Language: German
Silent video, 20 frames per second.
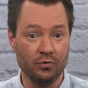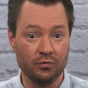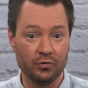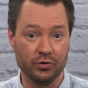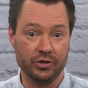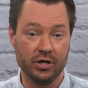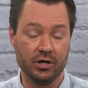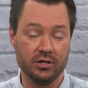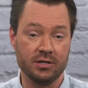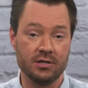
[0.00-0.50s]

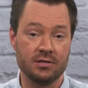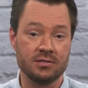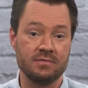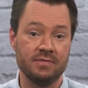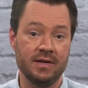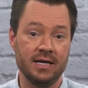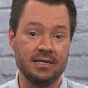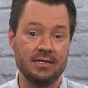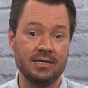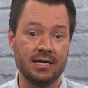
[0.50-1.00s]
Von dort
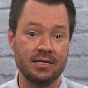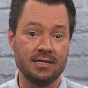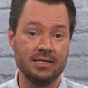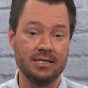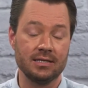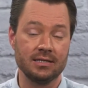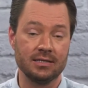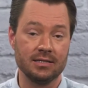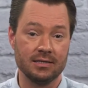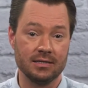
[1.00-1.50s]
aus werden dann
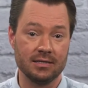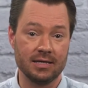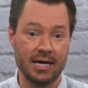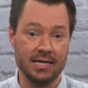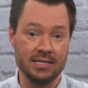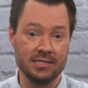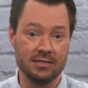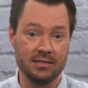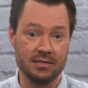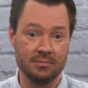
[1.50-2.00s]
ihre
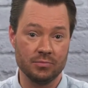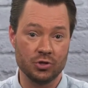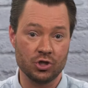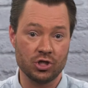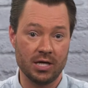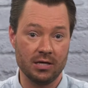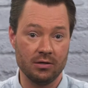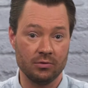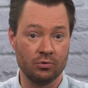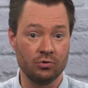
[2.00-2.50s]
einzelnen
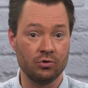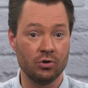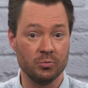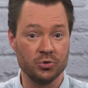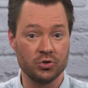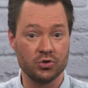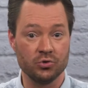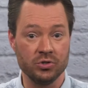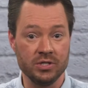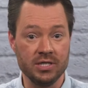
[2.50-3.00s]
Bestellungen
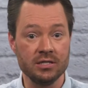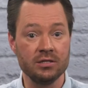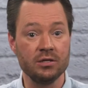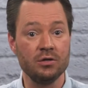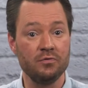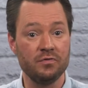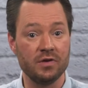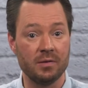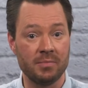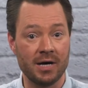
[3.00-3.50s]
kommissioniert,
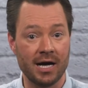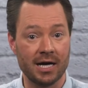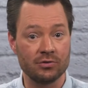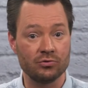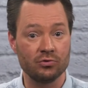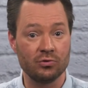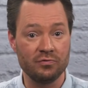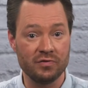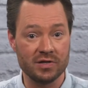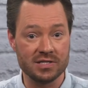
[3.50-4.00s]

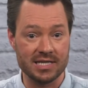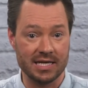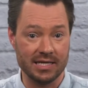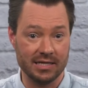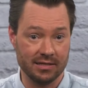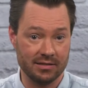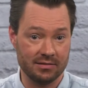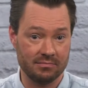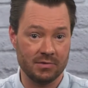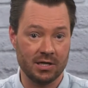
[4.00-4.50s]
verpackt und
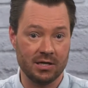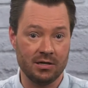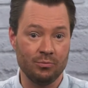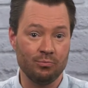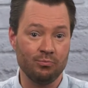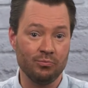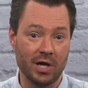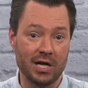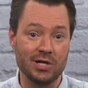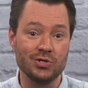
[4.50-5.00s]
versendet.
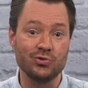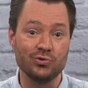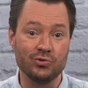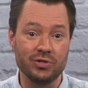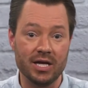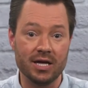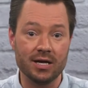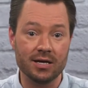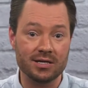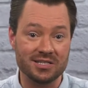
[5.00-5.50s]
Also
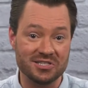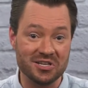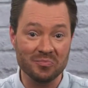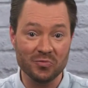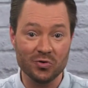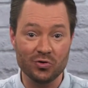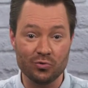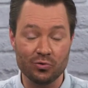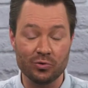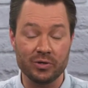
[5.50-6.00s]
der
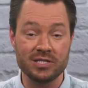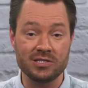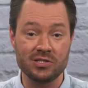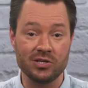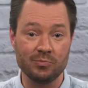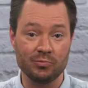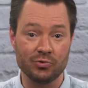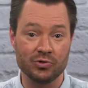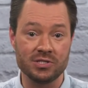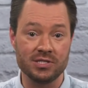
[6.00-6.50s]
gesamte
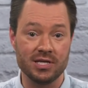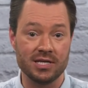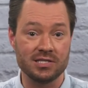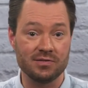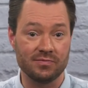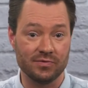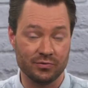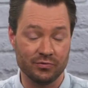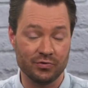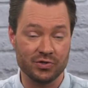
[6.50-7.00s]

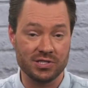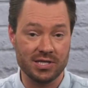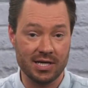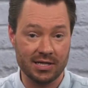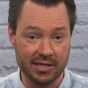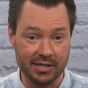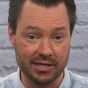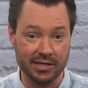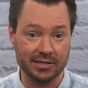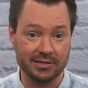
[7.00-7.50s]
Logistikprozess wird für Sie
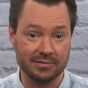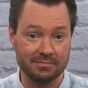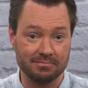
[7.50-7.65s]
erledigt.